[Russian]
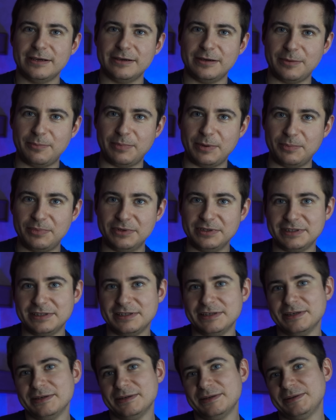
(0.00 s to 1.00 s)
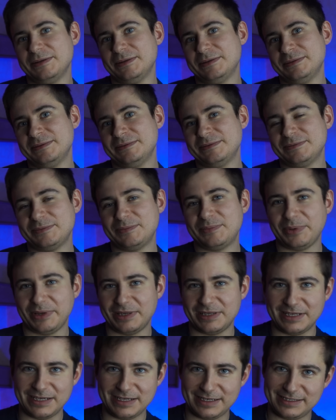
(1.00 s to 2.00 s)
э, попытки
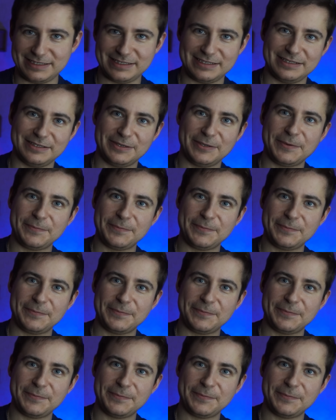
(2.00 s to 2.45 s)
принять